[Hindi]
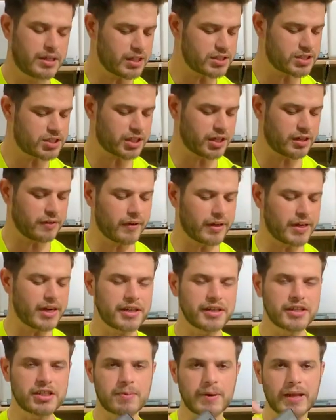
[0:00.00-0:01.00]
दस सेकंड वन
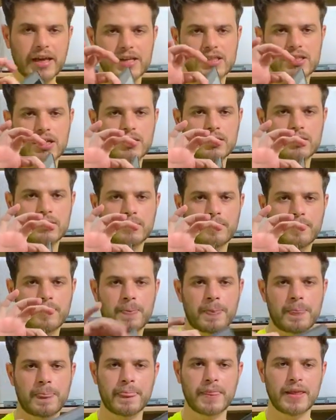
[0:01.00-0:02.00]
एटी डिस्प्ले के साथ
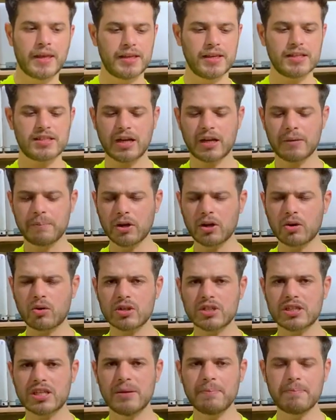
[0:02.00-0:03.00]
वाह ये चेक
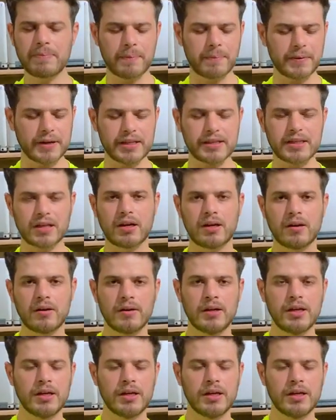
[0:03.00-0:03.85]
बिल्कुल स्लिम पेपर की तरह